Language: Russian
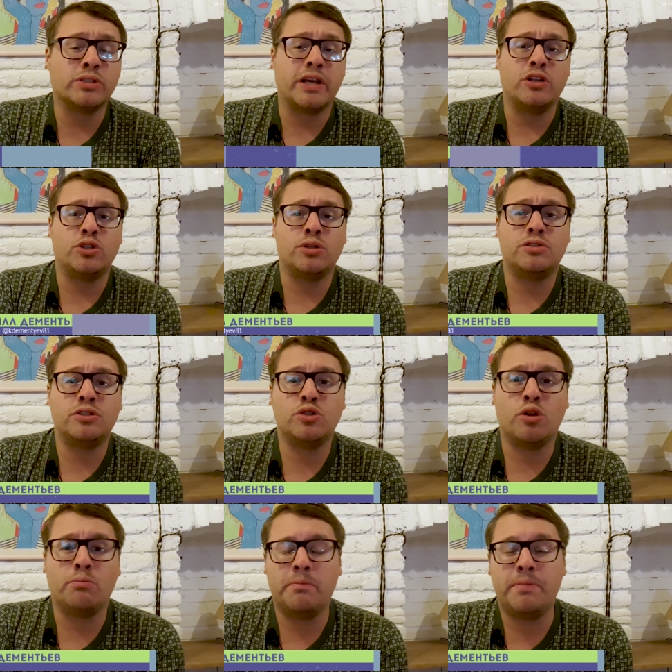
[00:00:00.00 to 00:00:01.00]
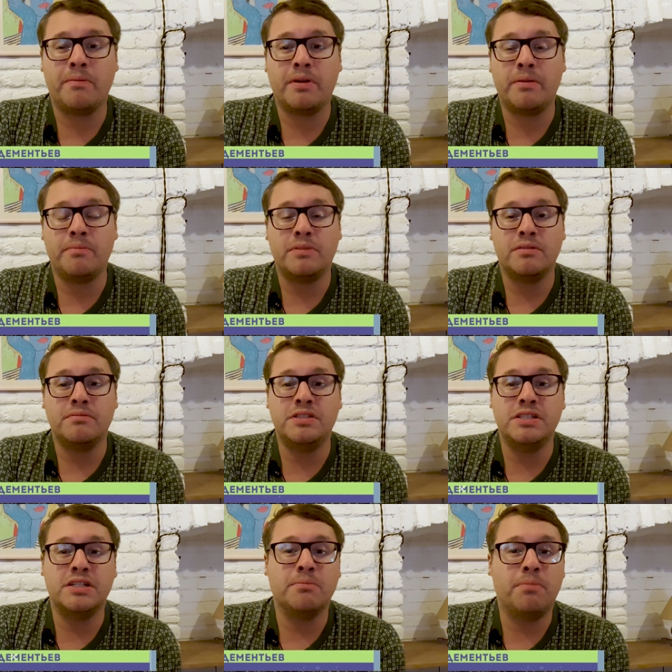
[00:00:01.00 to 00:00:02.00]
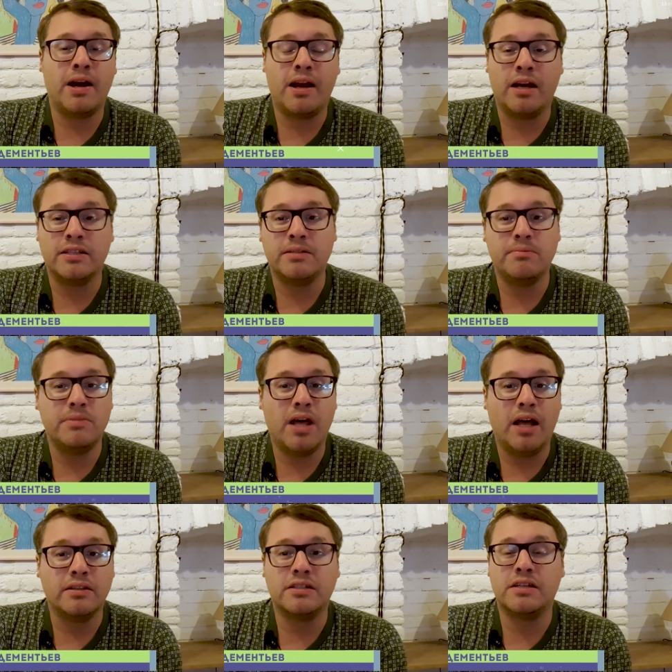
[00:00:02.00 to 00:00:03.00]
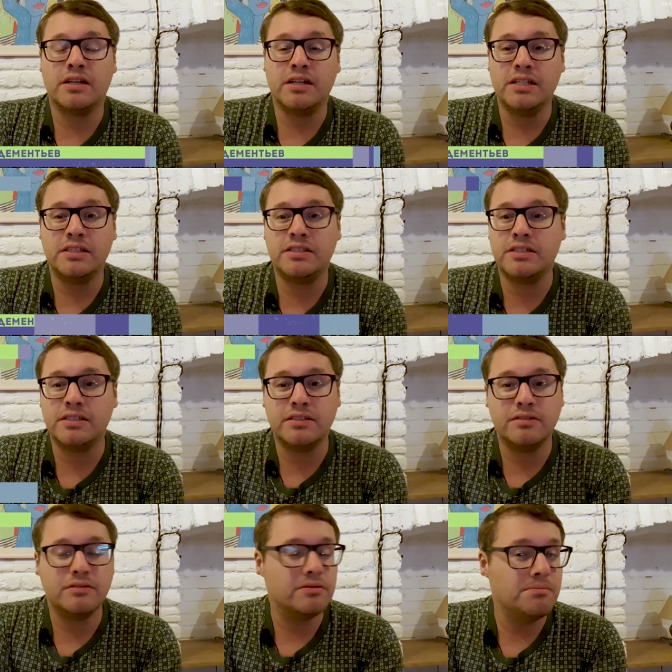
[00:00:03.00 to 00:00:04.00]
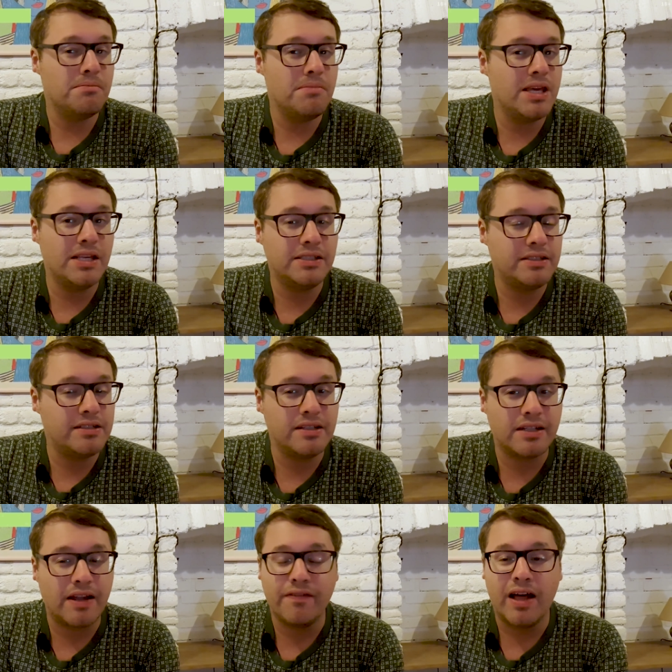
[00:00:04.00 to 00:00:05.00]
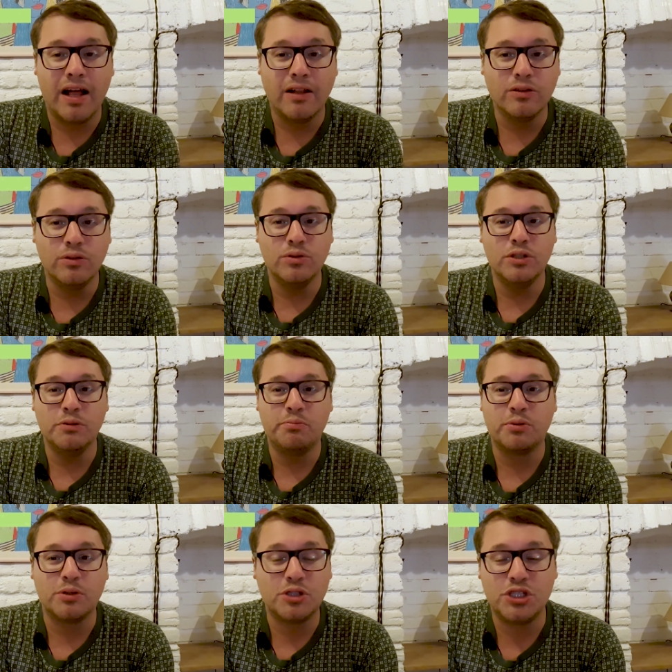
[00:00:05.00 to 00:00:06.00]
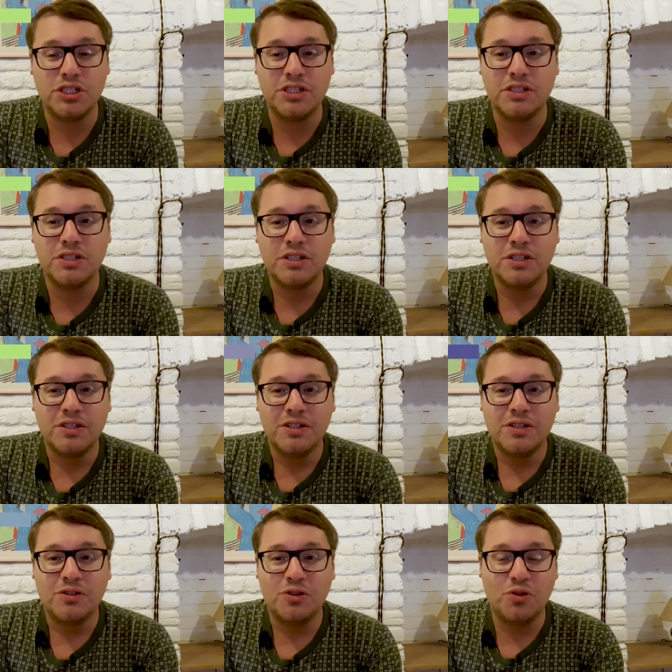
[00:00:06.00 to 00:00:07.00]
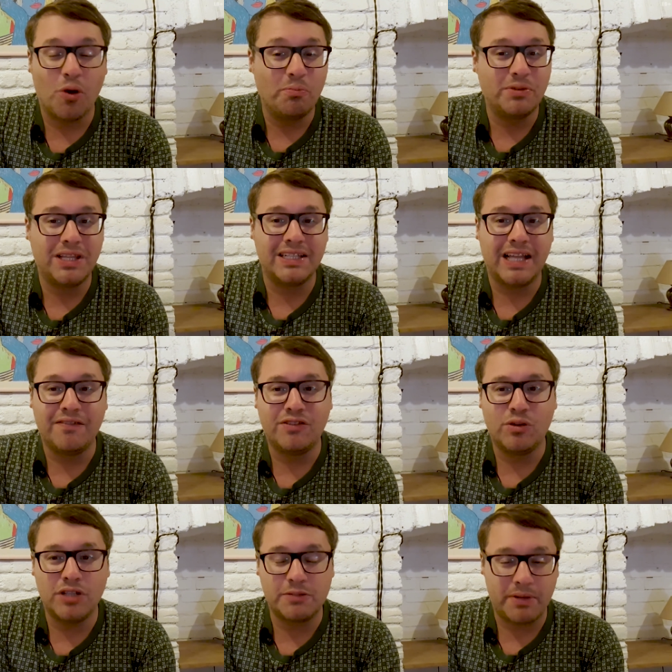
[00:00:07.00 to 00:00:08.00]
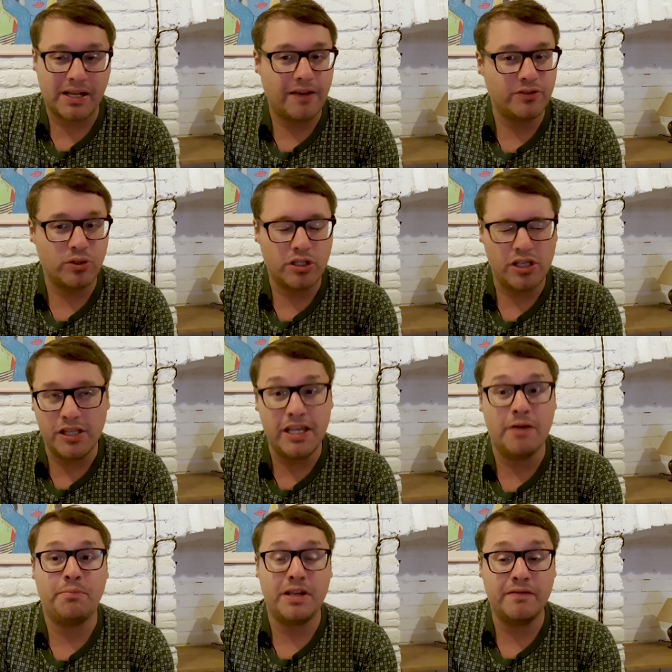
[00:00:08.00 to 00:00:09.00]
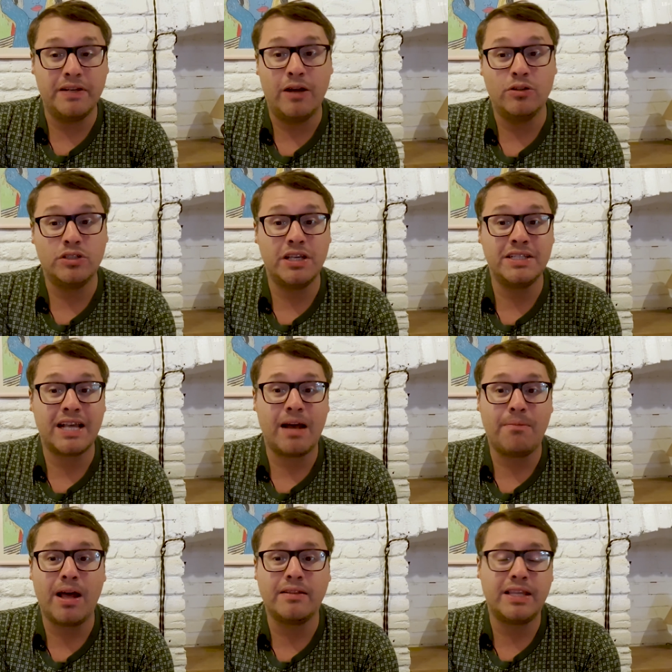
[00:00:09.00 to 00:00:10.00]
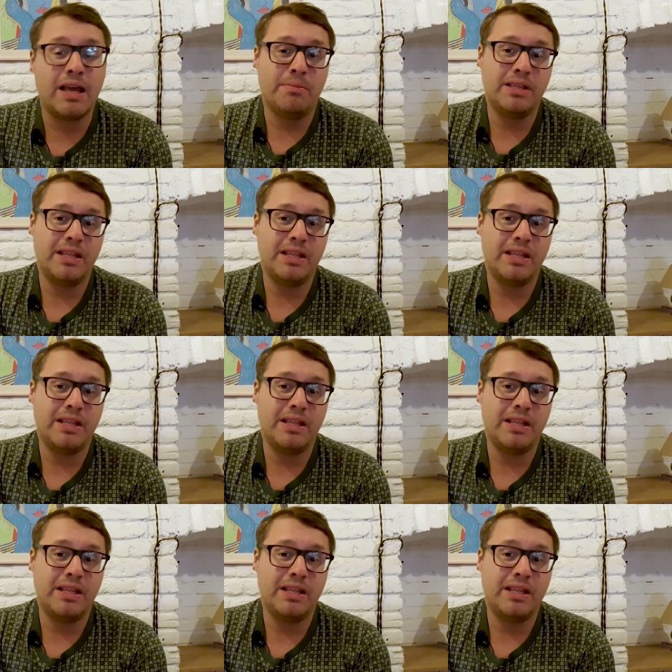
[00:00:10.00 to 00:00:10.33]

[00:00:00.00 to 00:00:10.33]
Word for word: сказать, что этот сезон был прям каким-то дико богатым на открытие. Месси, Роналду и прочие топ-таланты у нас пока все-таки не появляются. Из команд я бы,